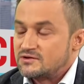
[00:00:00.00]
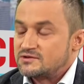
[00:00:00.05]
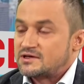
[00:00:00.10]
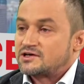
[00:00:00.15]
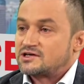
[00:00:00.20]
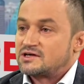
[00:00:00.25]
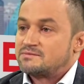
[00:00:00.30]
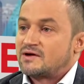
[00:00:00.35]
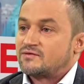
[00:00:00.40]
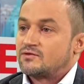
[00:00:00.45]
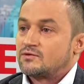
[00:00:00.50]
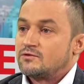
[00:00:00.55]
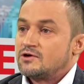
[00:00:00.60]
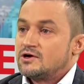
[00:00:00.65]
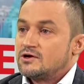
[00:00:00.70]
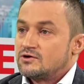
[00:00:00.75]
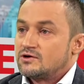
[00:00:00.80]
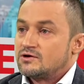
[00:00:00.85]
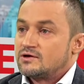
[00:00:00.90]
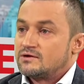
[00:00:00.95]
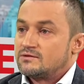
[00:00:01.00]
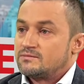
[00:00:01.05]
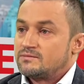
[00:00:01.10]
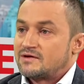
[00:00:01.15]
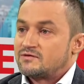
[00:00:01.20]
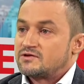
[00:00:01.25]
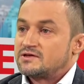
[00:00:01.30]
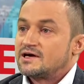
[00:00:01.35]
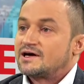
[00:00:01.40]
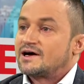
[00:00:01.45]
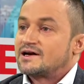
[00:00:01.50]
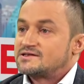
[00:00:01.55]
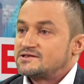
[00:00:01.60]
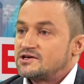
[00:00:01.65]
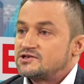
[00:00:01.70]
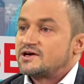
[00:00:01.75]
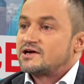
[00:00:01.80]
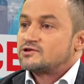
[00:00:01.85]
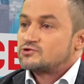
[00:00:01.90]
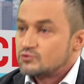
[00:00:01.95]
No tak się bawią e, nawet nie
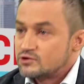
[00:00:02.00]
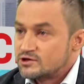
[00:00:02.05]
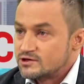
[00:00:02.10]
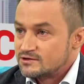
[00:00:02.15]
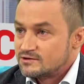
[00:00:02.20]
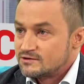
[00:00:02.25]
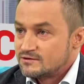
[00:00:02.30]
harcerze, a zuchy.